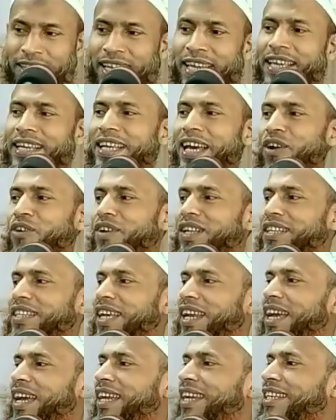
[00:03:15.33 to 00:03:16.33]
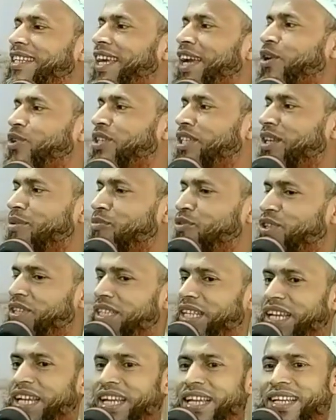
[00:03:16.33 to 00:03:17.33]
এই কারণে তারা হেদায়তের
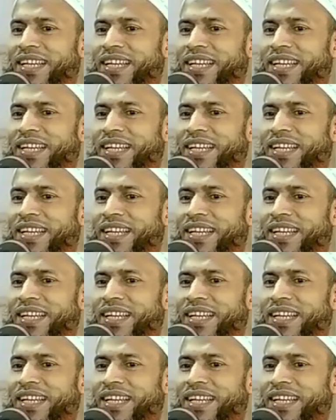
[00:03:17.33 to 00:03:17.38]
মধ্যে